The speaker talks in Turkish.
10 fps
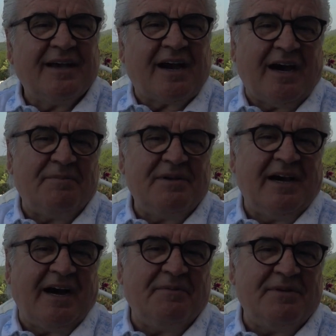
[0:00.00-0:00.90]
Kabil
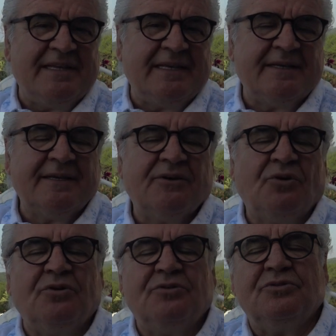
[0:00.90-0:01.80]
Habil'i
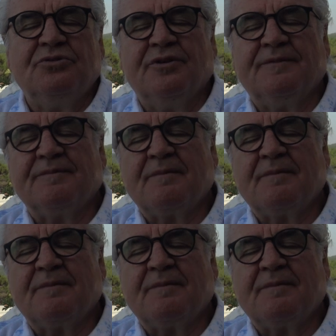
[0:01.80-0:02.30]
öldürüyor.